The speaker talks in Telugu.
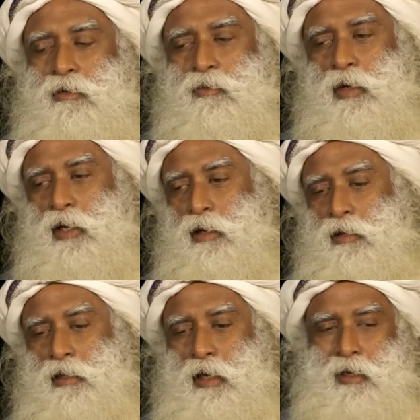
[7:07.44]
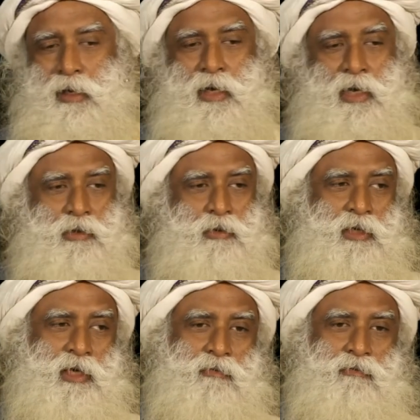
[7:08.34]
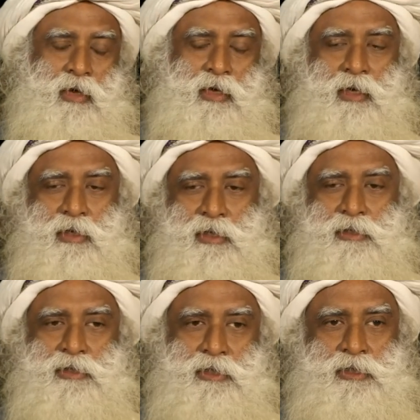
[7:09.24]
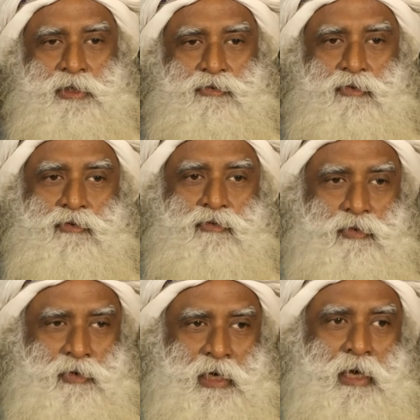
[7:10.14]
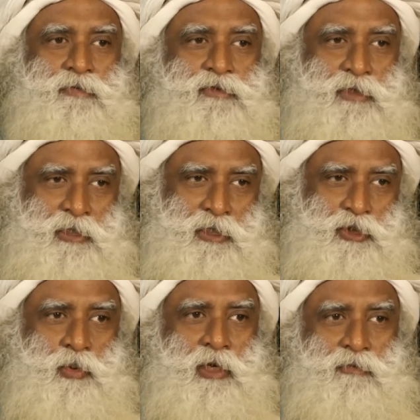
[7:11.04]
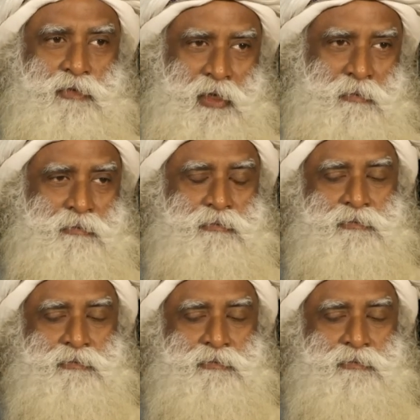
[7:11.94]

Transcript: ఆ రోజున నేను నూట అరవై నాలుగు ఫోటోలు తీసుకోవాల్సి వచ్చింది వాళ్లలో ప్రతి వారితోనూ